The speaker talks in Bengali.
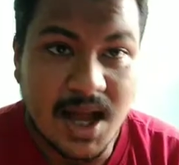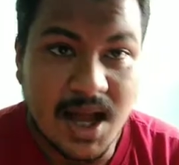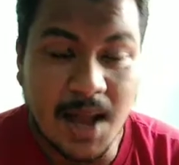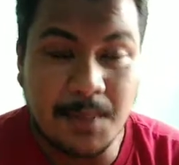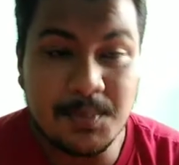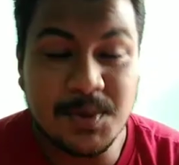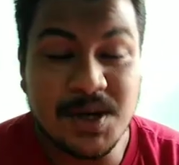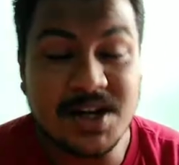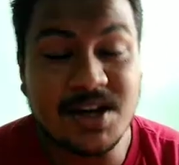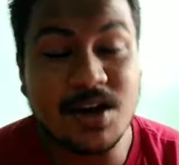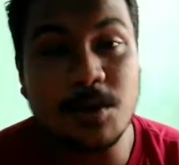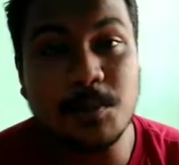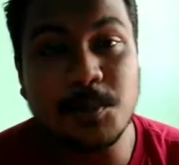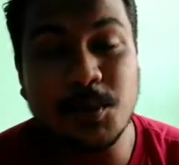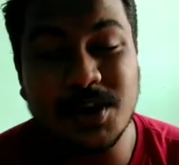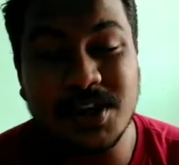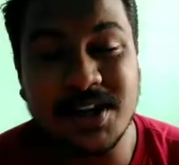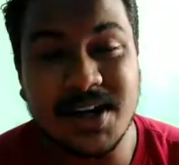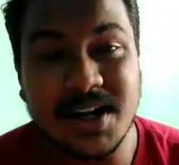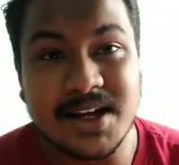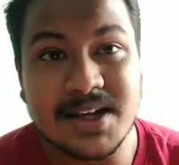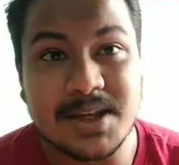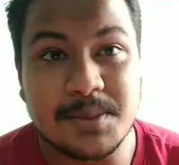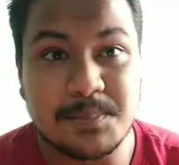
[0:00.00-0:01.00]
আমি এটাও বলে
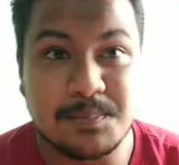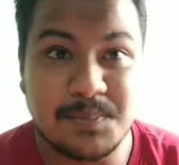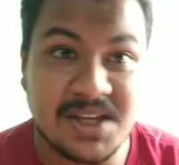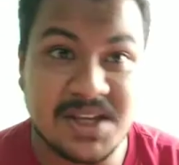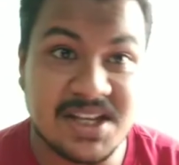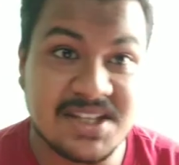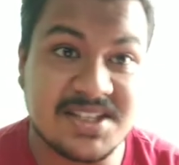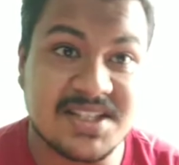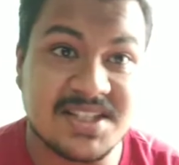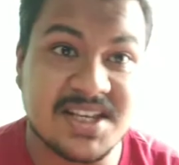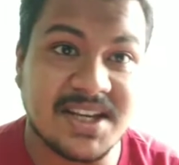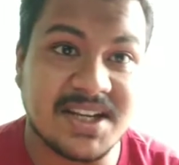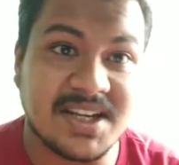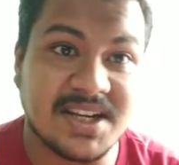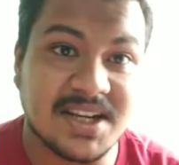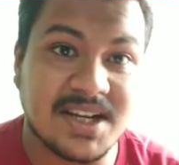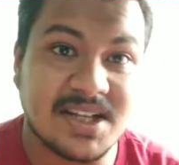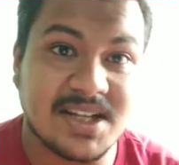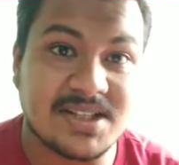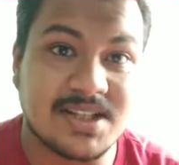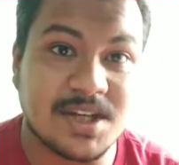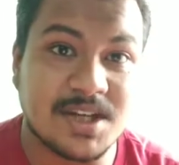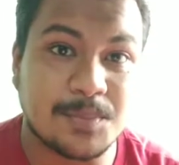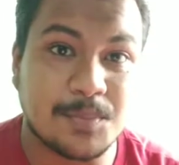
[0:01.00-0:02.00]
রাখি বিএসসি
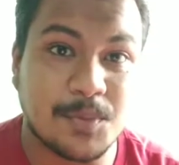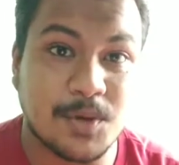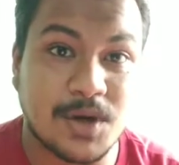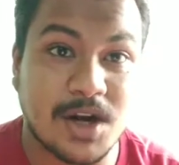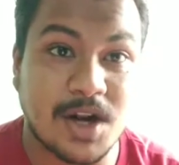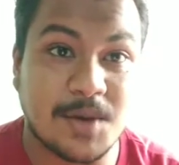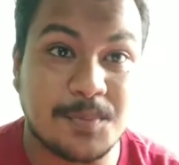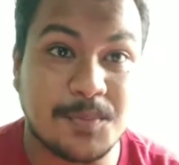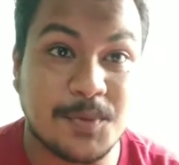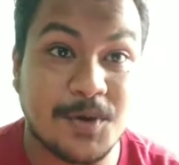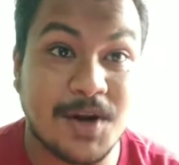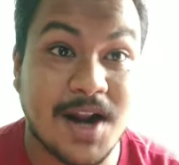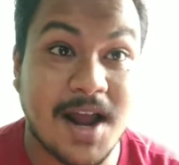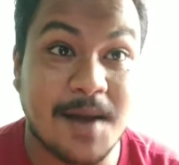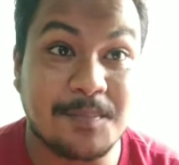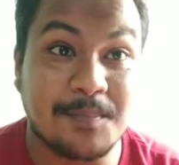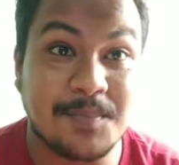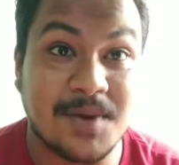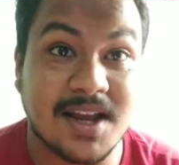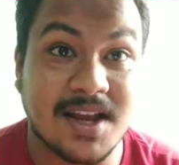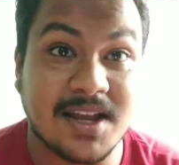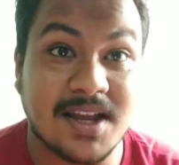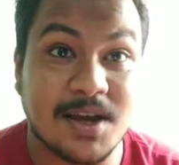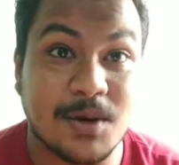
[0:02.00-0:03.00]
এগ্রিকালচার পড়ার পর
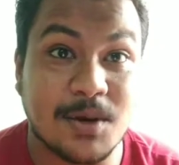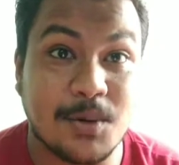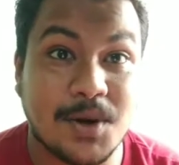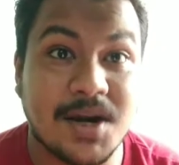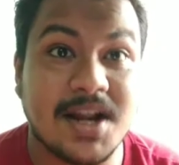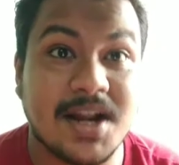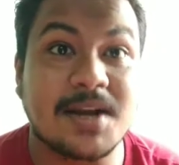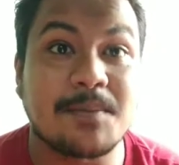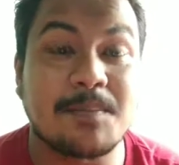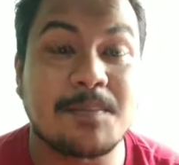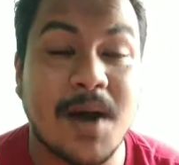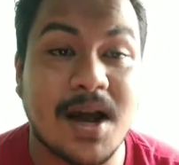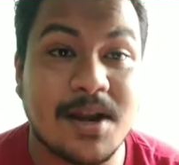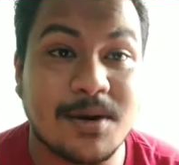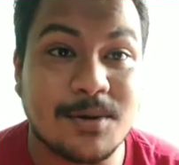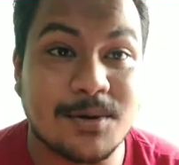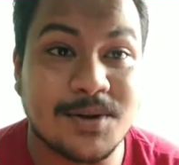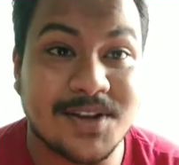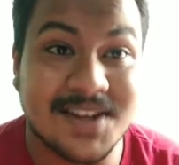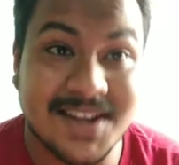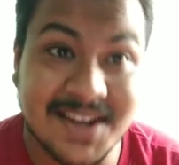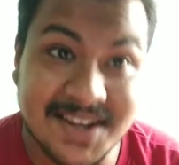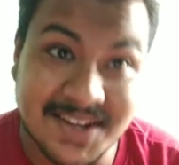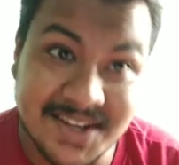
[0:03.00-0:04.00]
আপনাকে অনেক ভালো
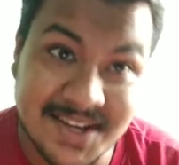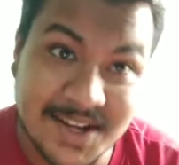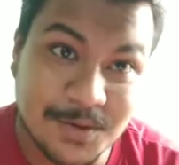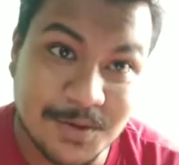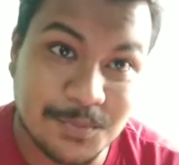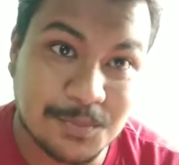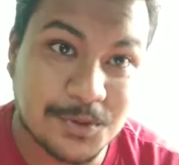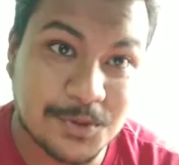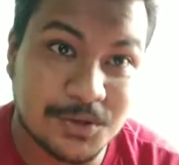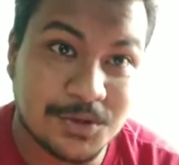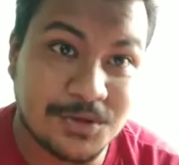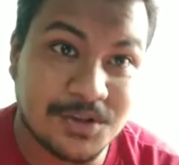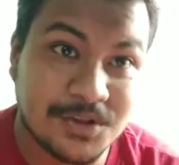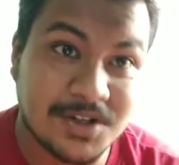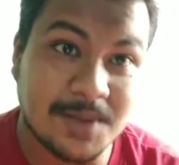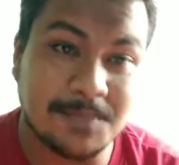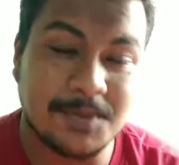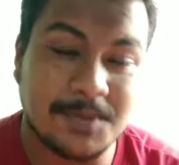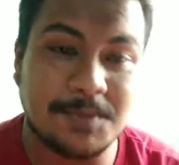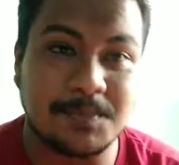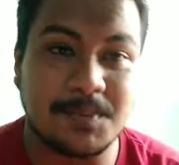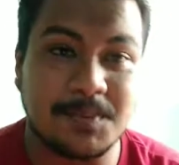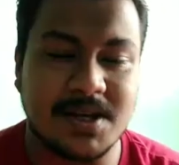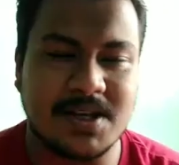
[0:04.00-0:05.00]
কেরিয়ার অপরচুনিটি
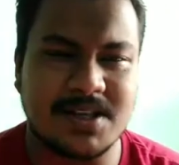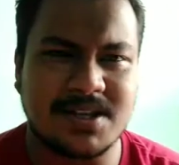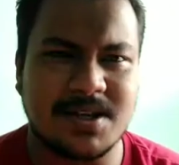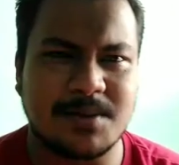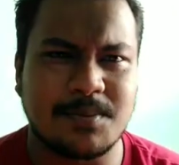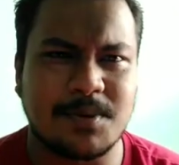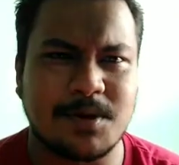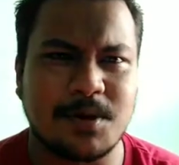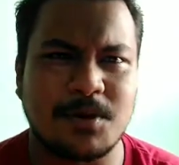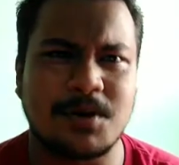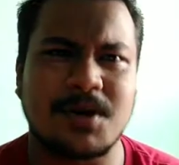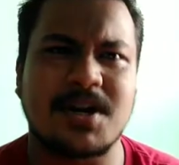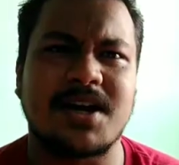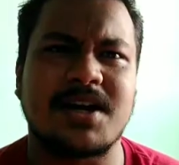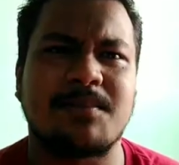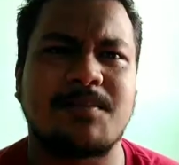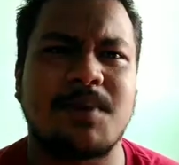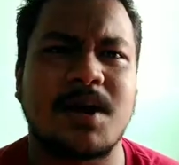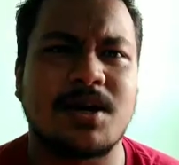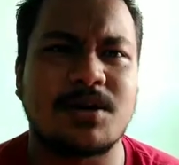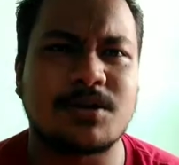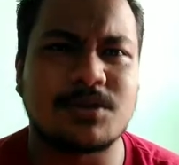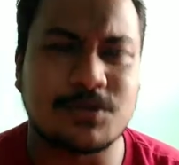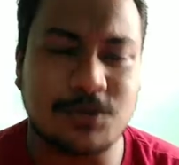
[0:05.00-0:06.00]
আপনি পেয়ে যাবেন অনেক
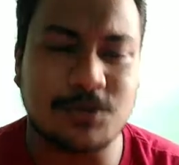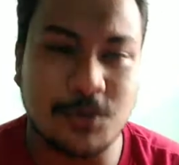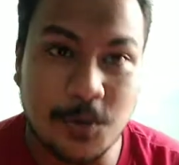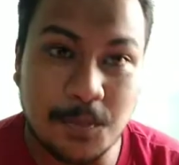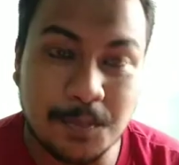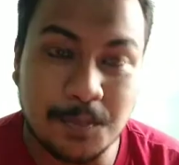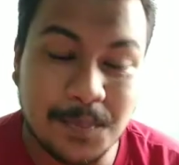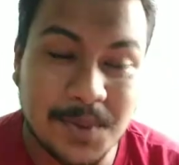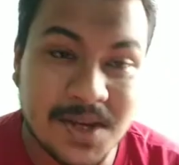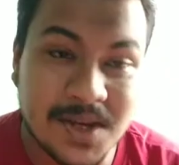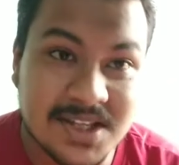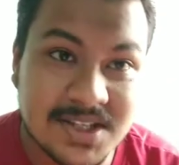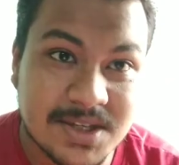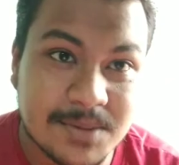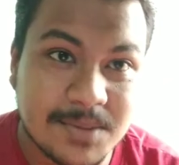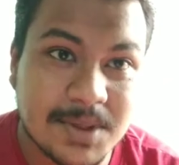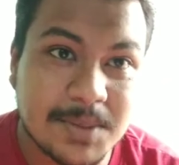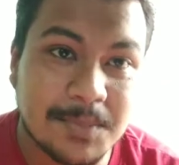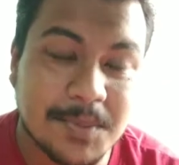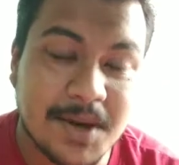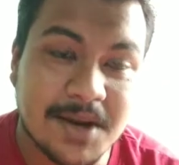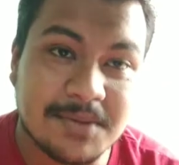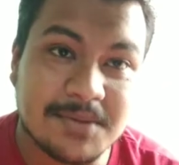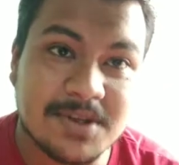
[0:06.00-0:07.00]
ভালো স্কোপ পেয়ে যাবেন
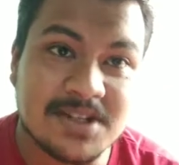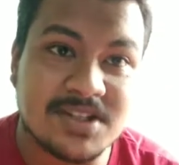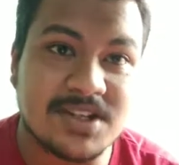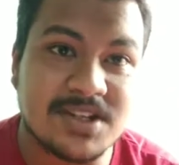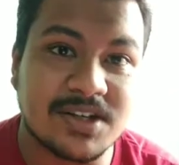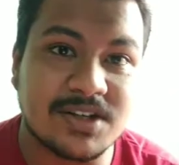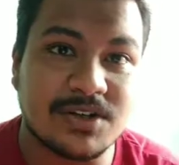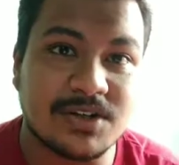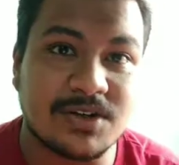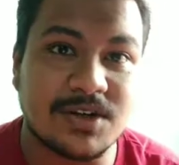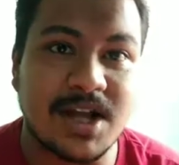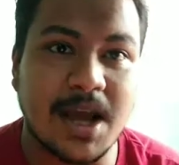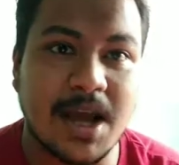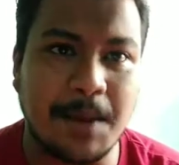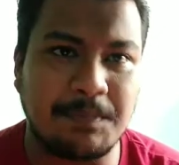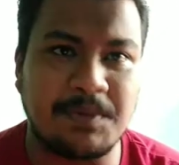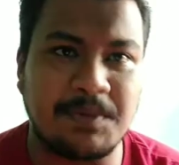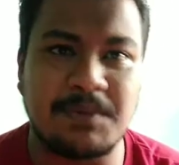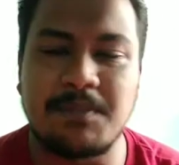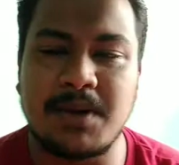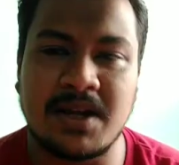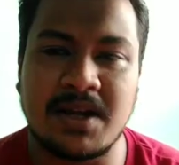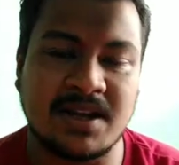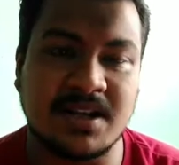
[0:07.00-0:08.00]
প্রাইভেট সেক্টরে আপনি
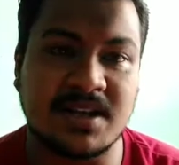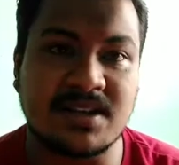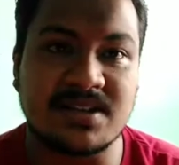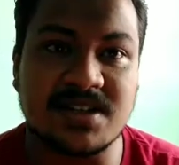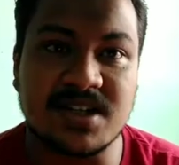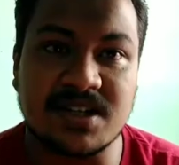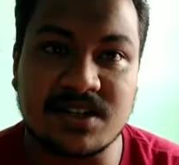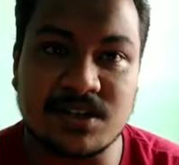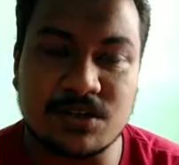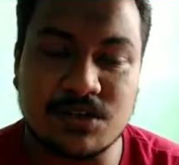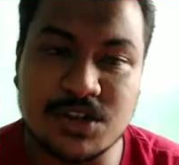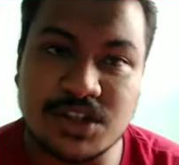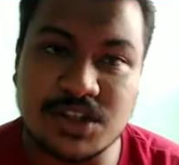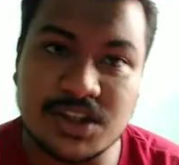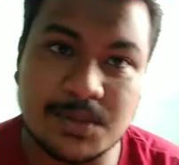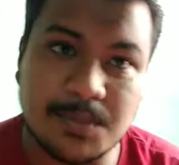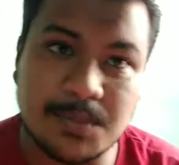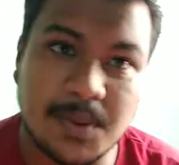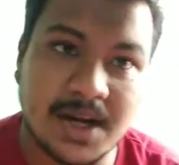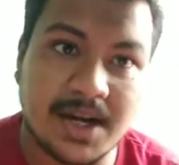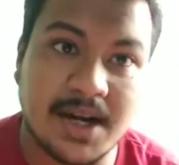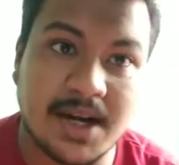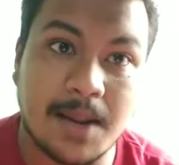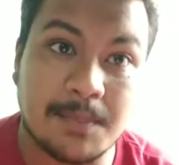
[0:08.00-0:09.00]
ব্যাঙ্কিং সেক্টরে যেতে
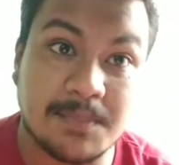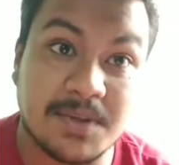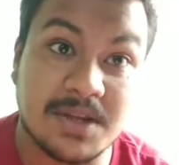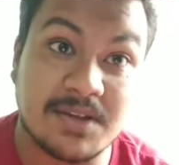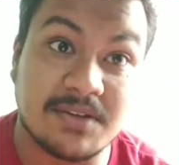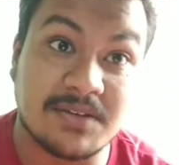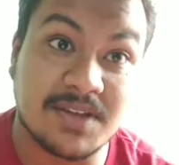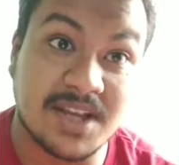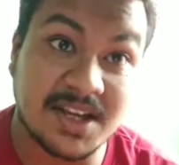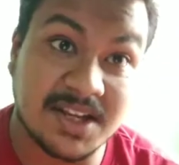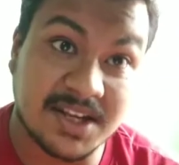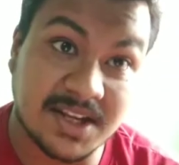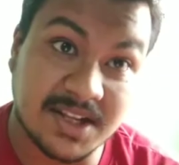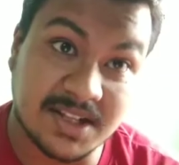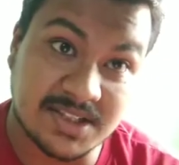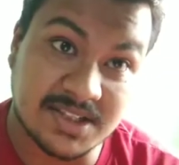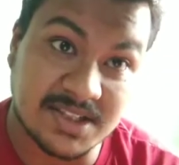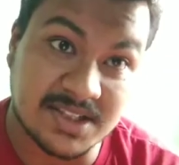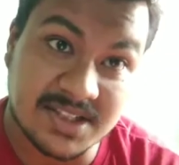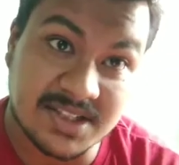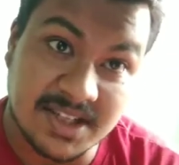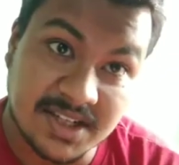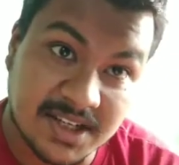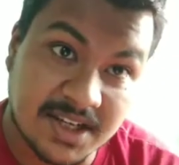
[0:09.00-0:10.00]
পারেন আপনি
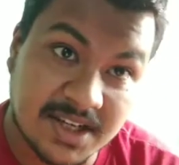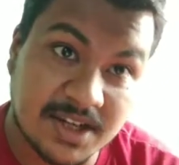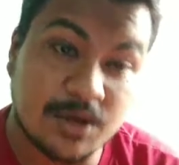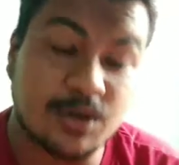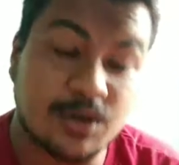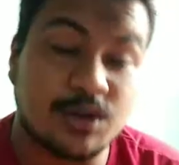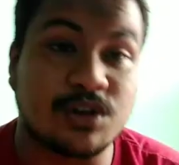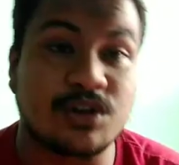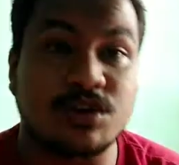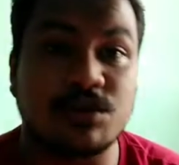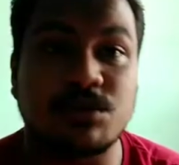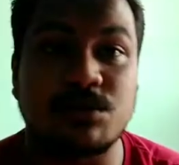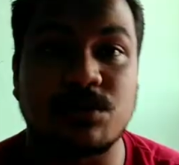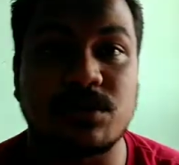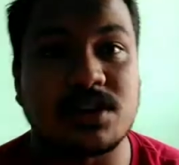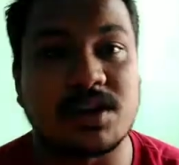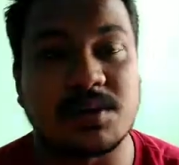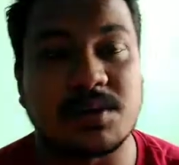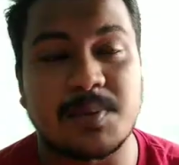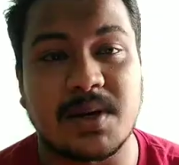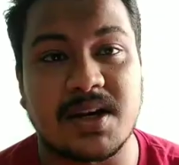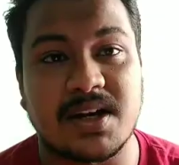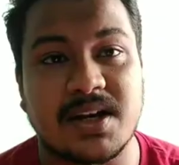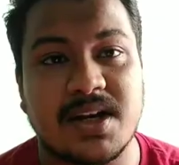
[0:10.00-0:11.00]
এগ্রিকালচার সেক্টরে কন্টিনিউ করতে
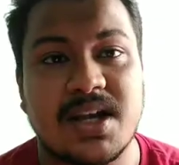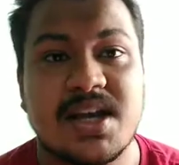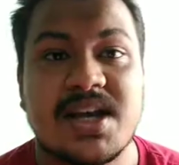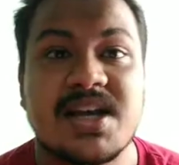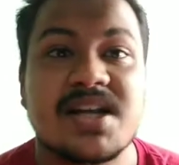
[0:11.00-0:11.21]
পারেন